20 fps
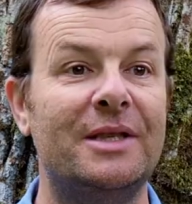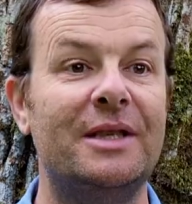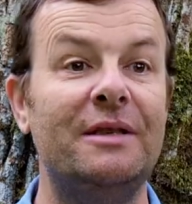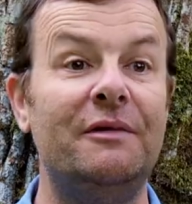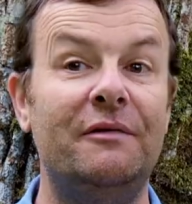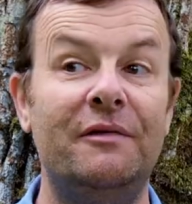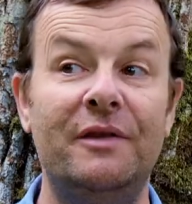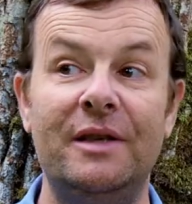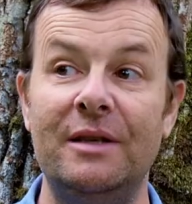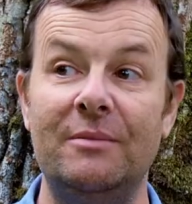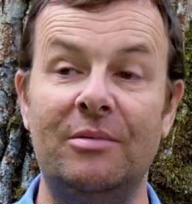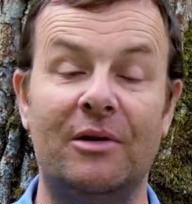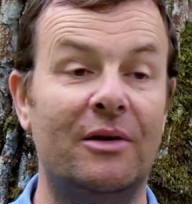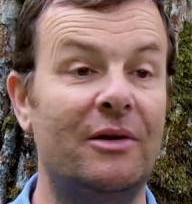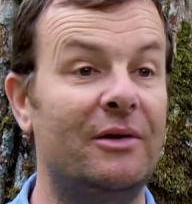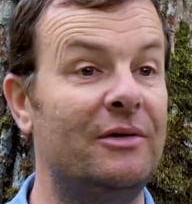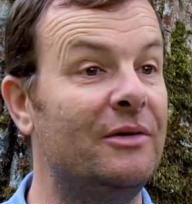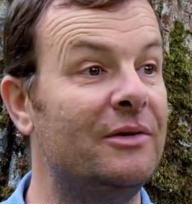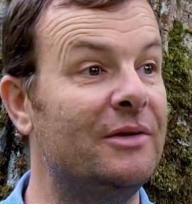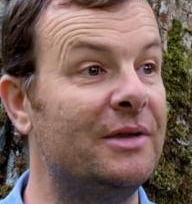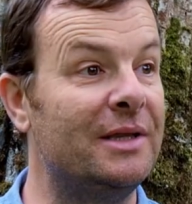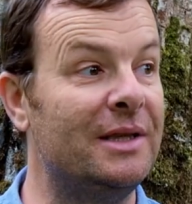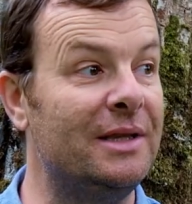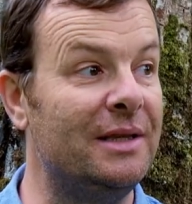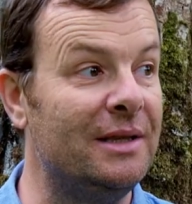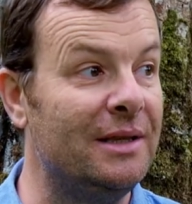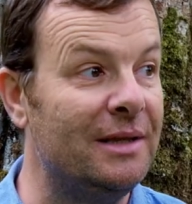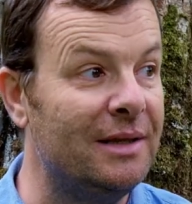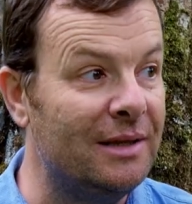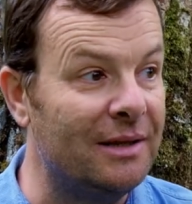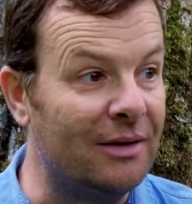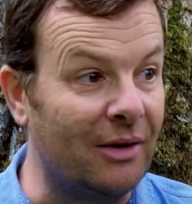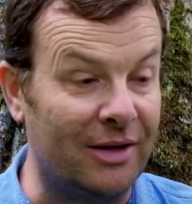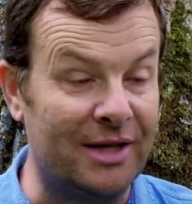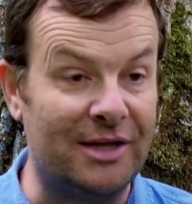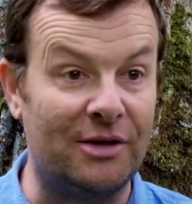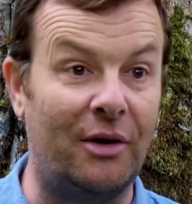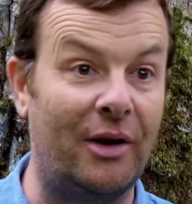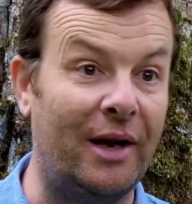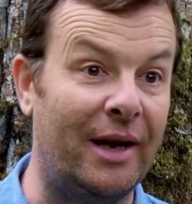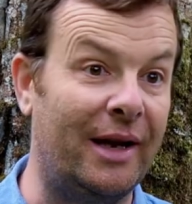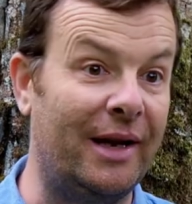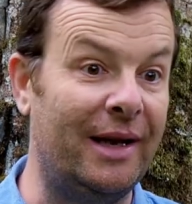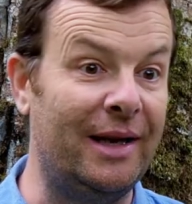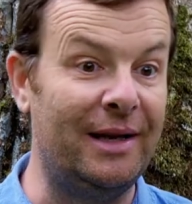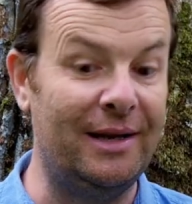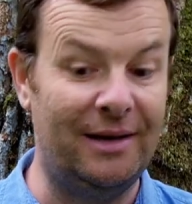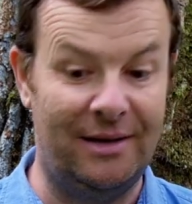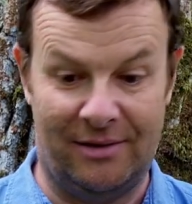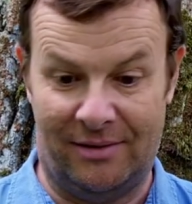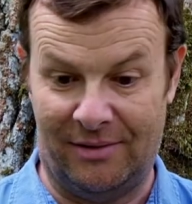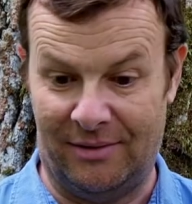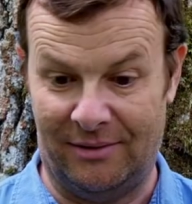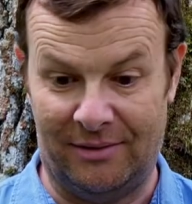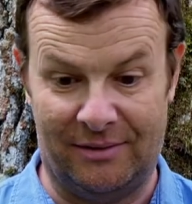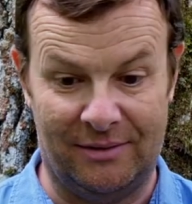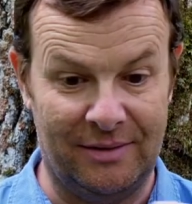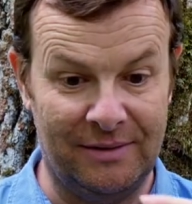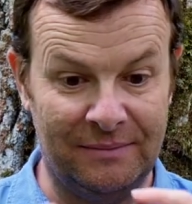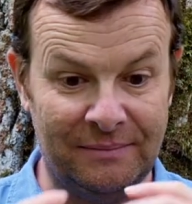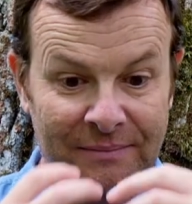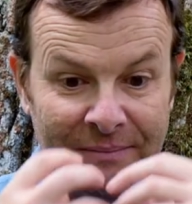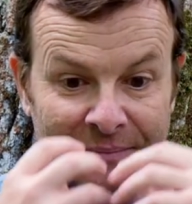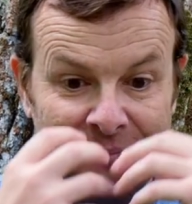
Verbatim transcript: ce qui vibre, de ce qui dans les oreilles, dans,